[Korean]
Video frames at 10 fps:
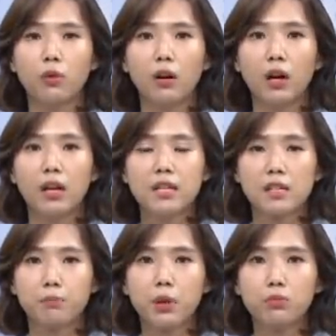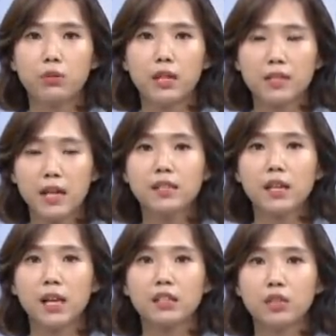뭔가 재판부가
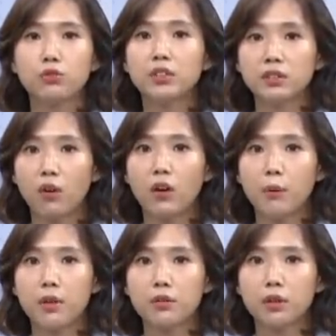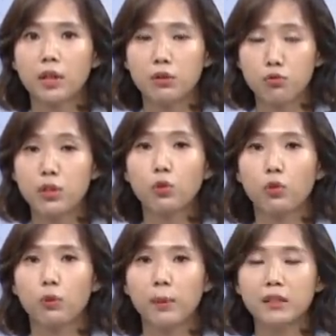상세한 이유를 들어가면서 다
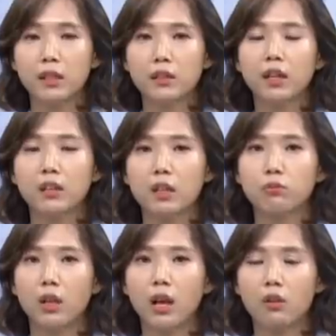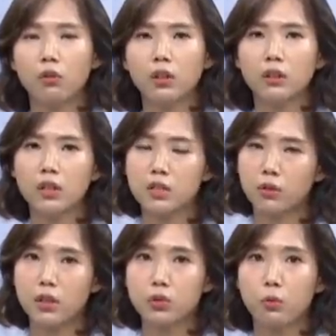유죄로 판단을 했기 때문에 여기에
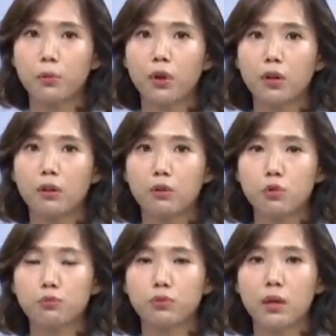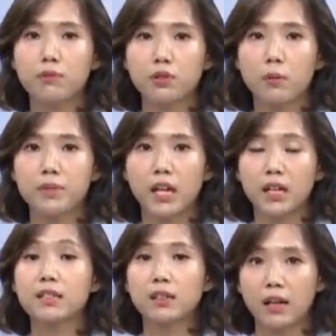대해서까지 논평하는 건 좀 부담스럽지
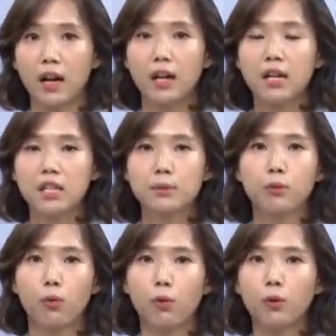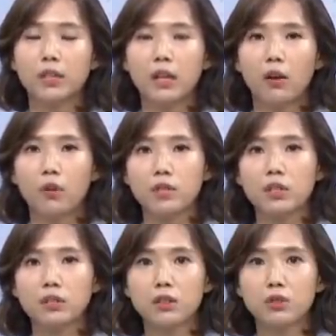않았을까 싶고
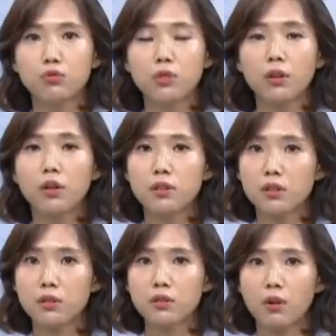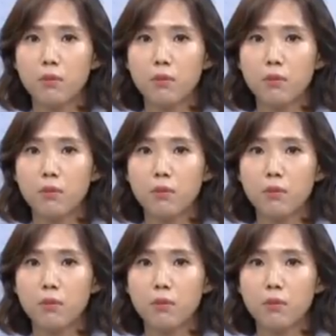어쨌든 윤석열 전